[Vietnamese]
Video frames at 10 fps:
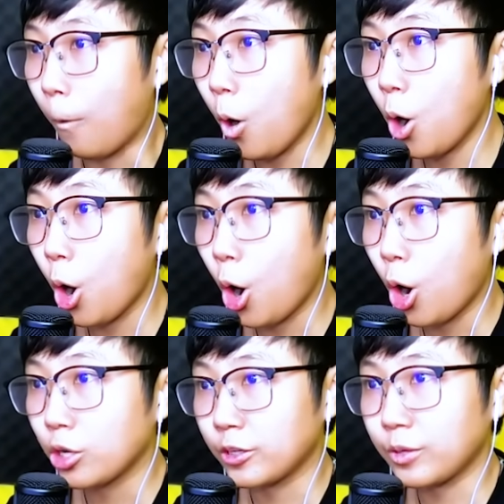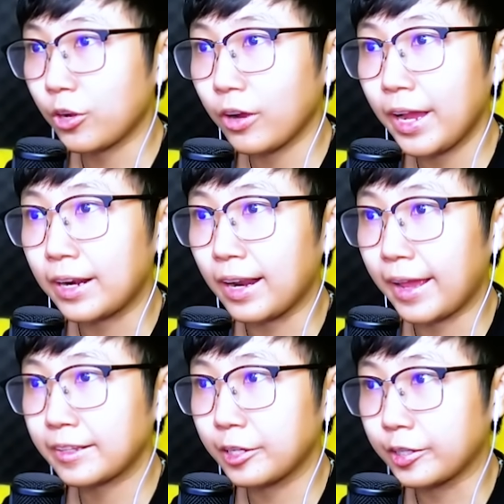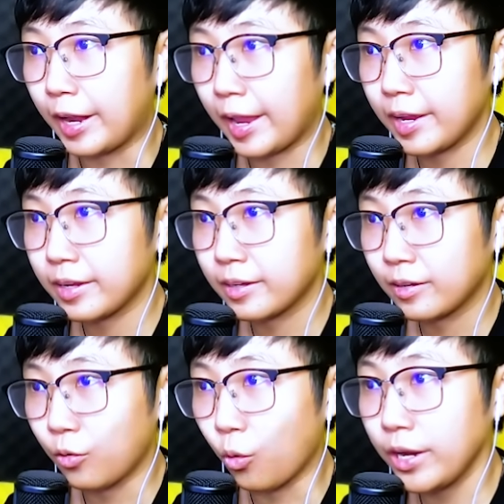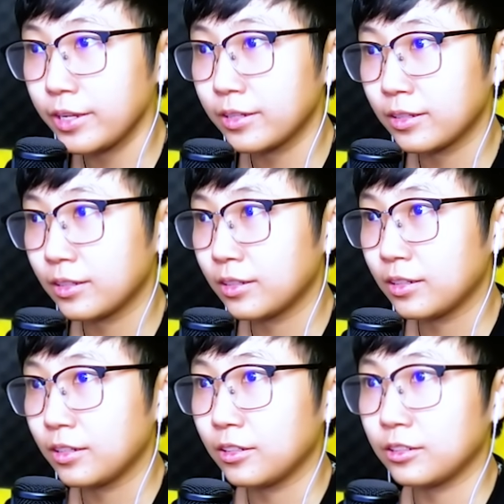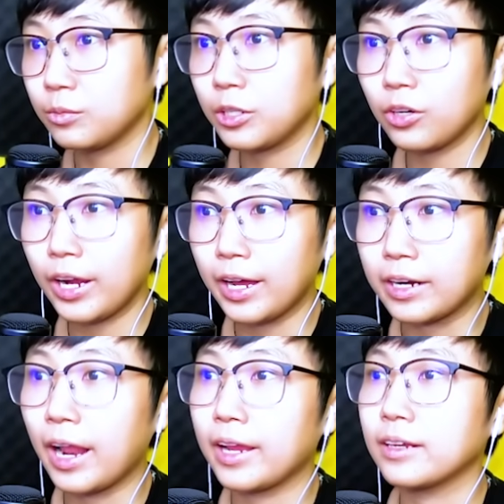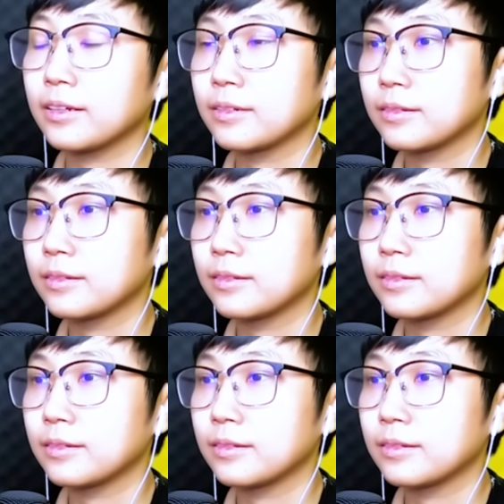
Ủa trong đây có cái hành lang thiệt nè Ui Trong đây có cái hành lang